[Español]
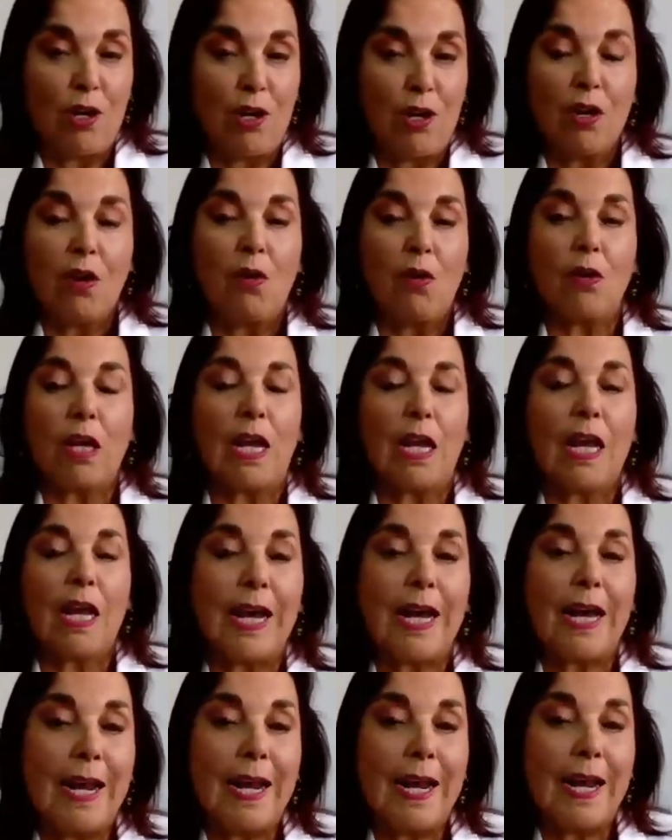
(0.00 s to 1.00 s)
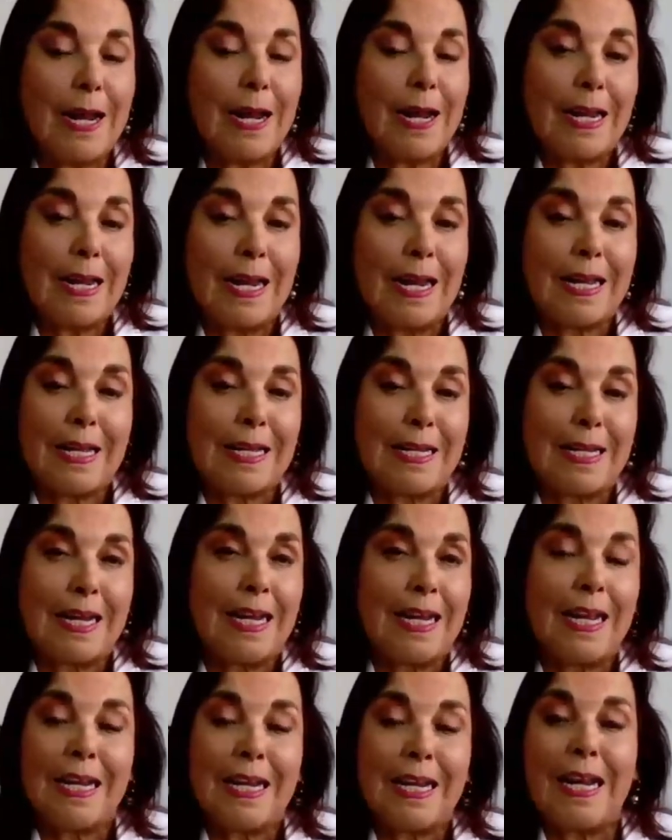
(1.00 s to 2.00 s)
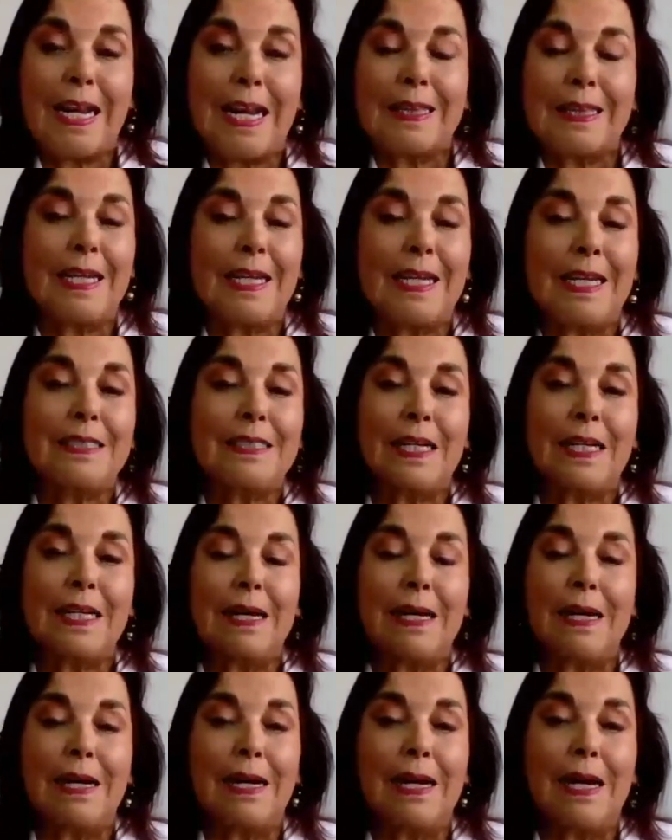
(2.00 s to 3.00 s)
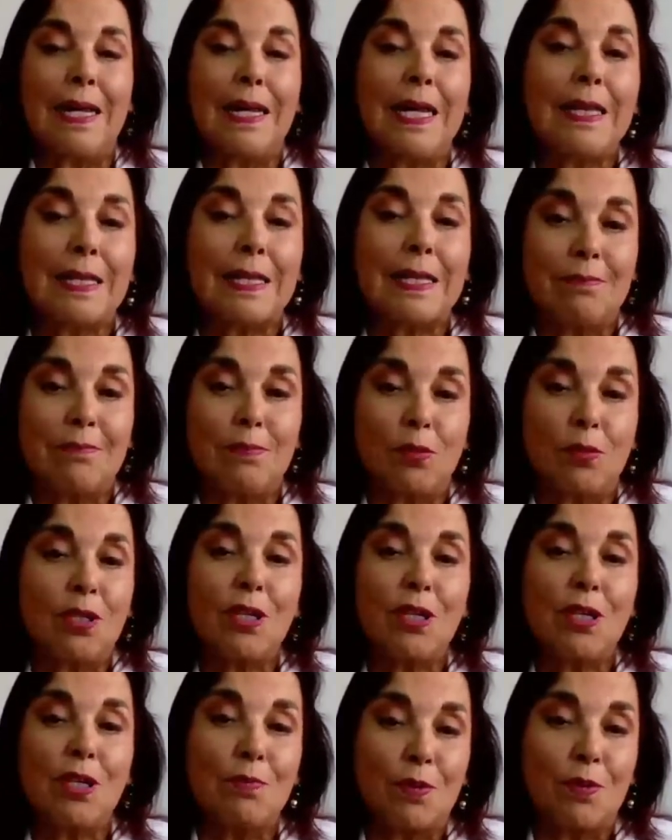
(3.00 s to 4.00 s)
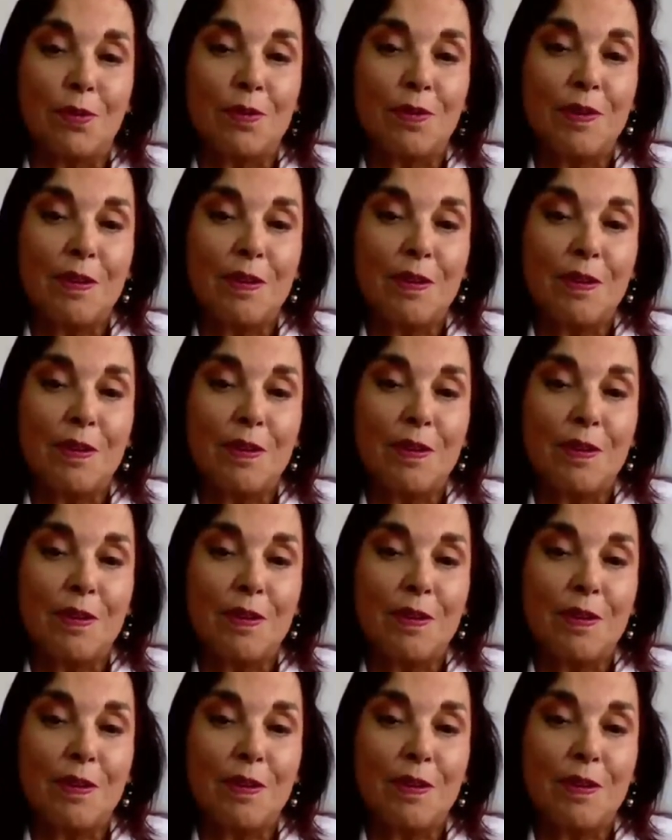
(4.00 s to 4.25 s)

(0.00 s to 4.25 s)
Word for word: o que le jalara, le jalara la trenza a Anita, por ejemplo.